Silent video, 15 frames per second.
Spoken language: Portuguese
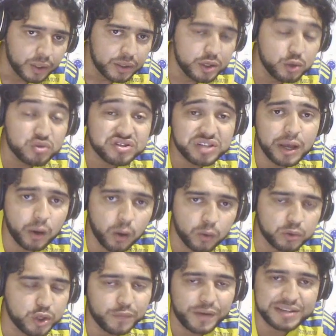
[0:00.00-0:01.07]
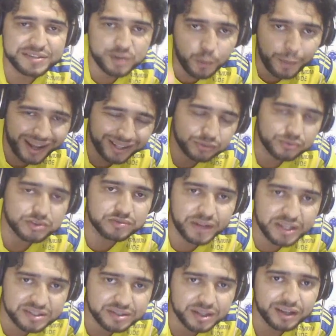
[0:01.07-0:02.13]
E o CEO não vai ser o Matos,
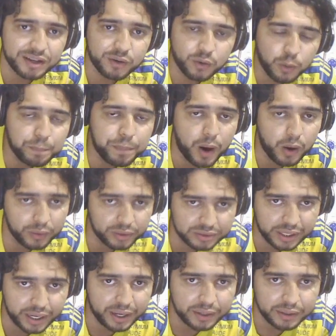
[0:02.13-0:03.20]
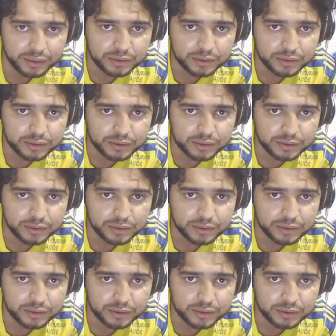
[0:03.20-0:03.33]
vai ser o Paulo André.